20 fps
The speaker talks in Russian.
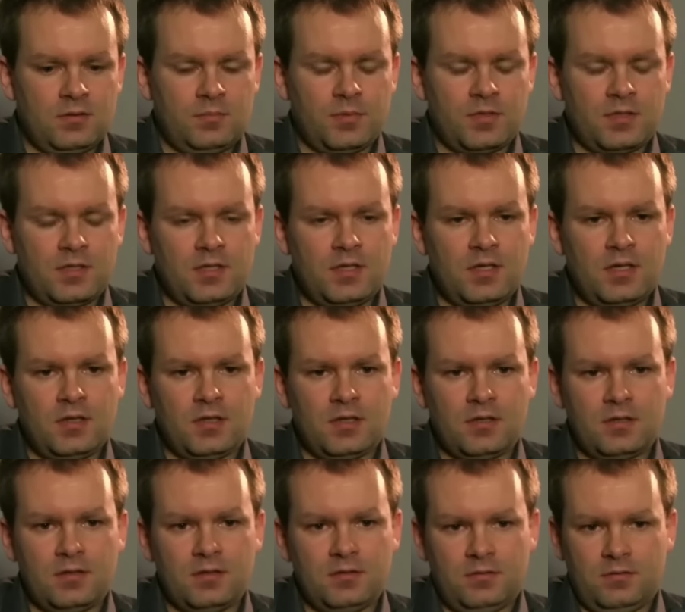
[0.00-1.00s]
э, постоянно,
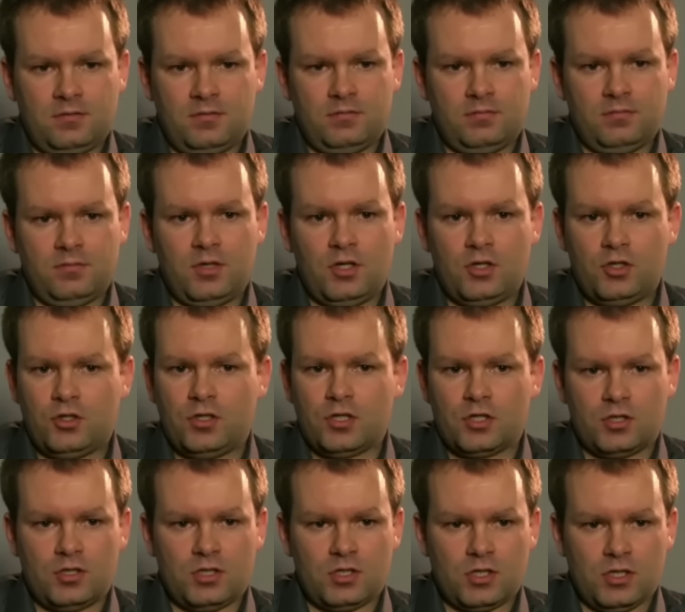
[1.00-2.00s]
э, речь
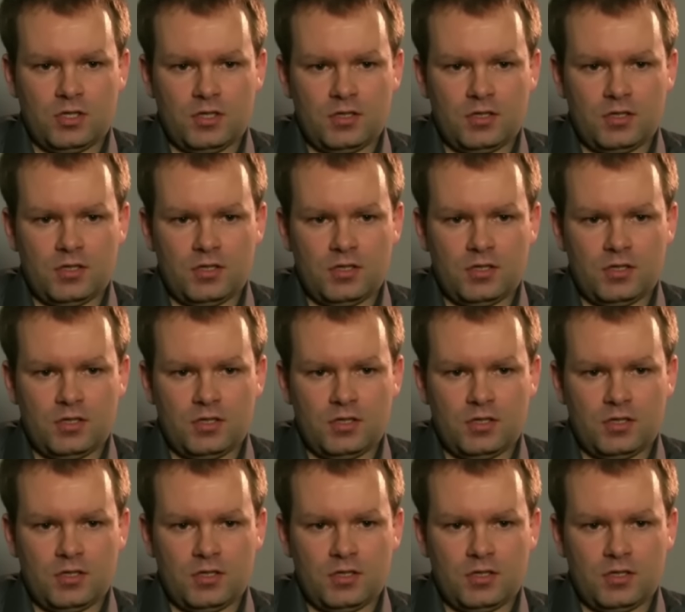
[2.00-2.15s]
даже не